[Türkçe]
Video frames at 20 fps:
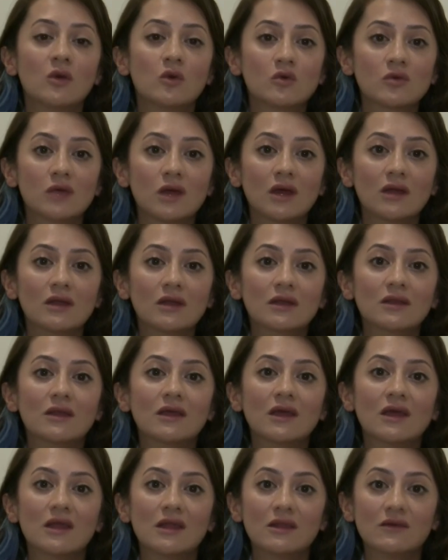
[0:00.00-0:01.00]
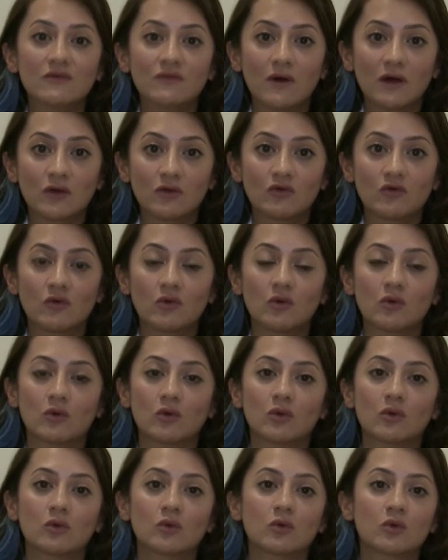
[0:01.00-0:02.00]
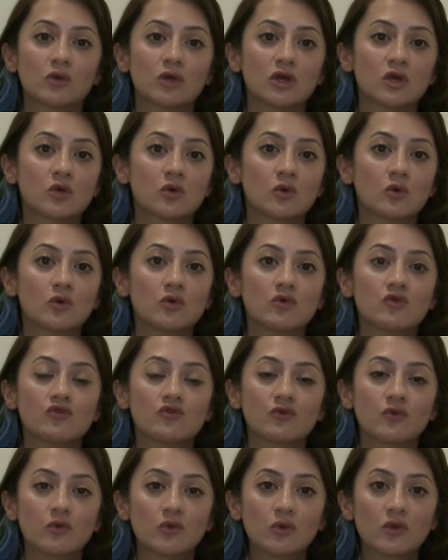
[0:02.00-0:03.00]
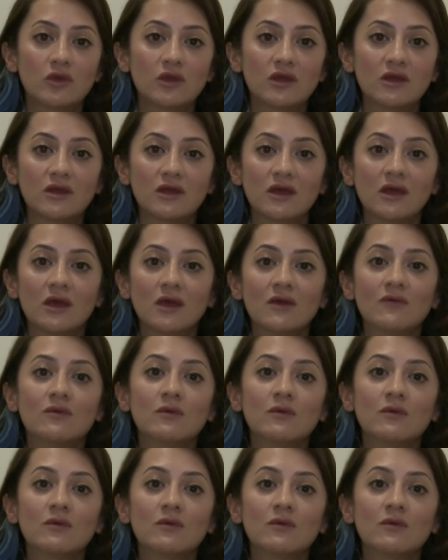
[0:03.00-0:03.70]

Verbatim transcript: özellikle 50 faktörlü güneş koruyucu ürünleri